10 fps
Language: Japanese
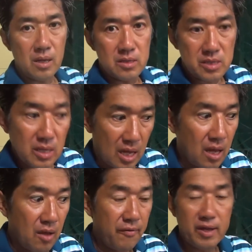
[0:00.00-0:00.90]
さて
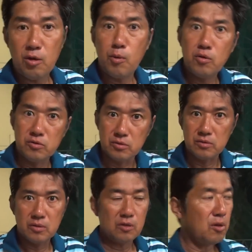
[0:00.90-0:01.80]
フェードボール例
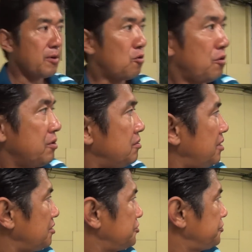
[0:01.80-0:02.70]
えばこういう
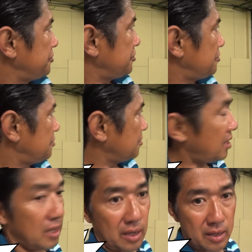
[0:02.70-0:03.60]
練習場
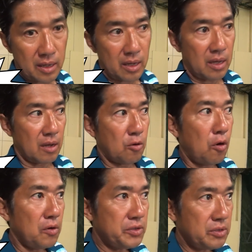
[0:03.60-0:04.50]
で、えー、
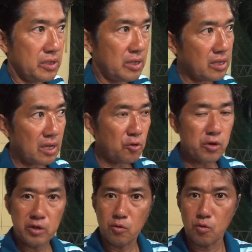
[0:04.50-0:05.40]
コースに出た
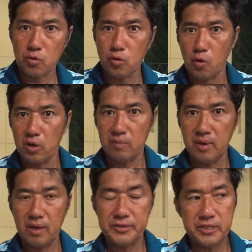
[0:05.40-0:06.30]
時のことを
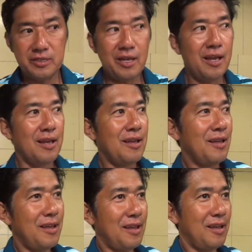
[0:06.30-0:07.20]
イメージして、
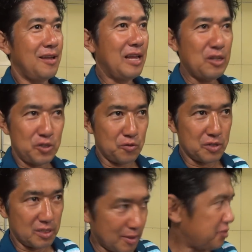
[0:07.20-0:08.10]
えー、練習を
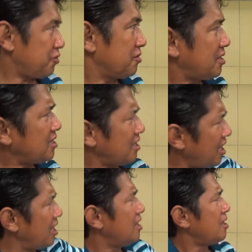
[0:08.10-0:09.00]
しましょうただ
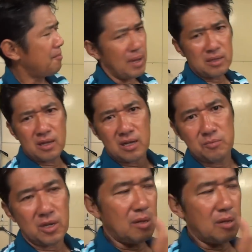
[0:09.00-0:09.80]
ね真ん中に向けて